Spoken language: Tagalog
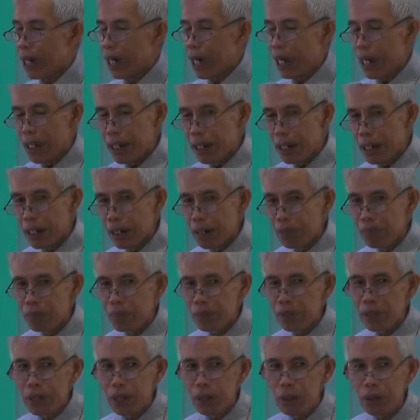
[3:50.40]
I
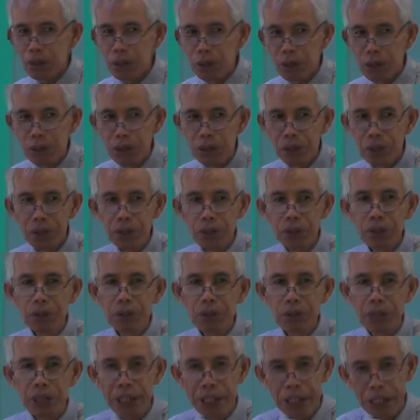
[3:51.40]
am the Lord,
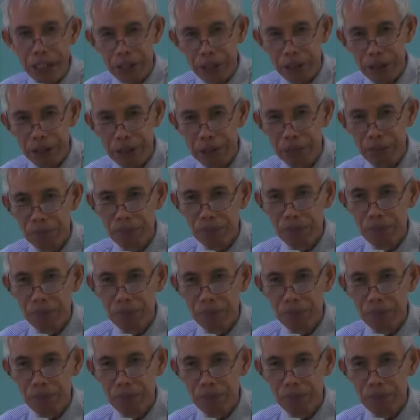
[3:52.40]
your healer